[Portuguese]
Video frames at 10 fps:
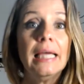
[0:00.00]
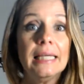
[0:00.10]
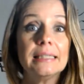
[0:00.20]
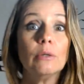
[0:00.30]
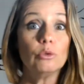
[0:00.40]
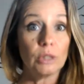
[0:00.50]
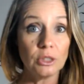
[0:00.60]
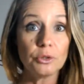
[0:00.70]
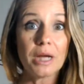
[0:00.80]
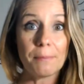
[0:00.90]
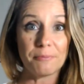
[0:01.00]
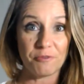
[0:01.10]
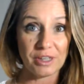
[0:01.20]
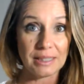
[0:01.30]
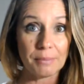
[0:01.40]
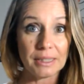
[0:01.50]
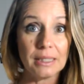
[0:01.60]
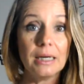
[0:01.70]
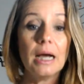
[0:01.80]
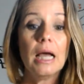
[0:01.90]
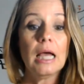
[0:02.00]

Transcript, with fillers: Então, durante o café da manhã,